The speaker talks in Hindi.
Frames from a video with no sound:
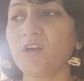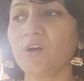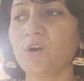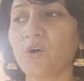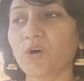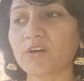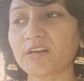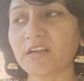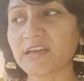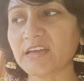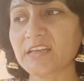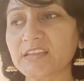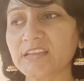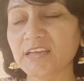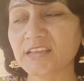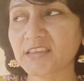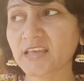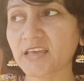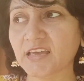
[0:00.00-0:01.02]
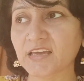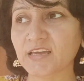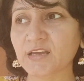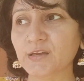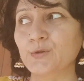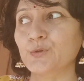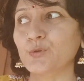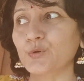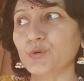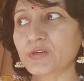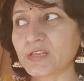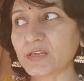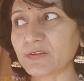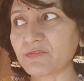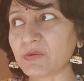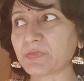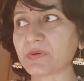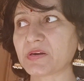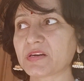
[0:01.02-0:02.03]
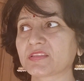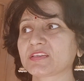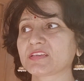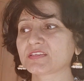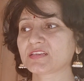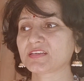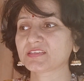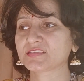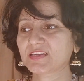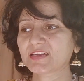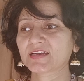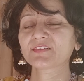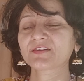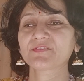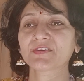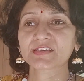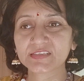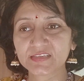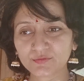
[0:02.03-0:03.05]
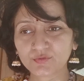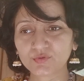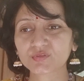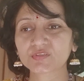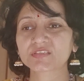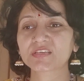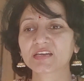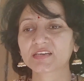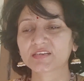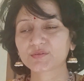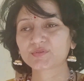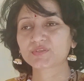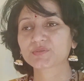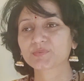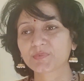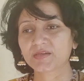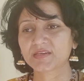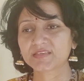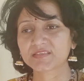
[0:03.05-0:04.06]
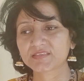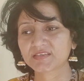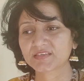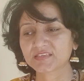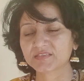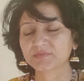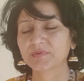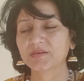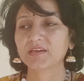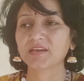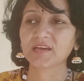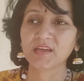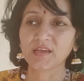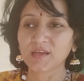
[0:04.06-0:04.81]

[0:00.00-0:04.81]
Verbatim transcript: और नहीं देते हैं तो टीबी बढ़ता चला जाएगा वैसे वो सेकंड उसमें है स्टेज में